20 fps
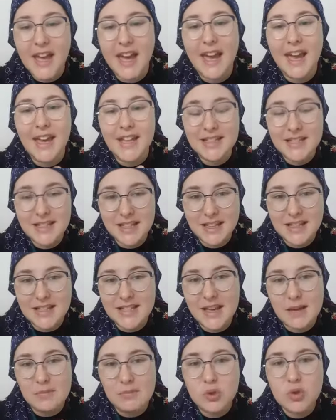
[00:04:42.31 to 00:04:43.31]
es que
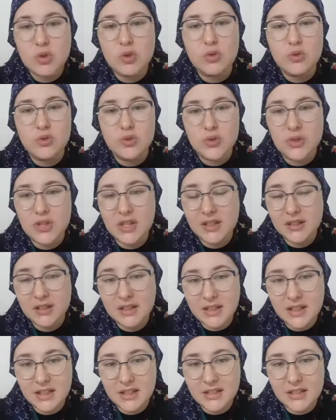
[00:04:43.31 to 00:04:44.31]
seamos
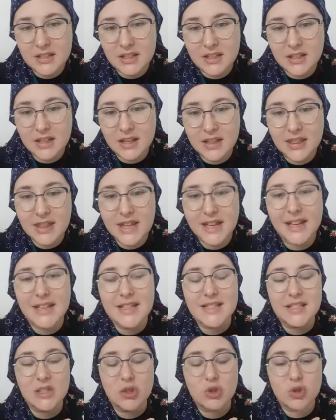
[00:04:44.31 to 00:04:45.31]
conscientes de que
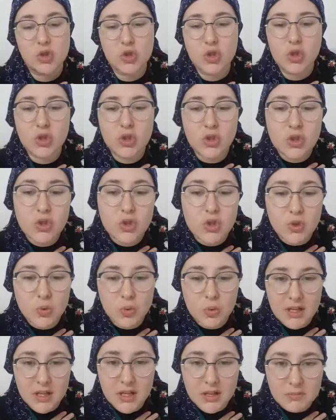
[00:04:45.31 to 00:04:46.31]
si nosotros nos
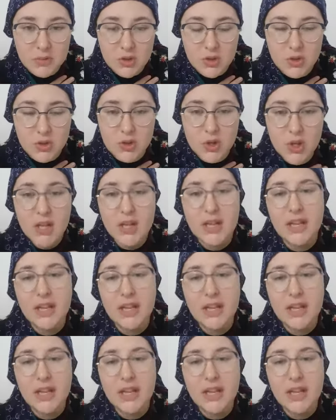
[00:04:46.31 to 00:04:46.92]
cuidamos,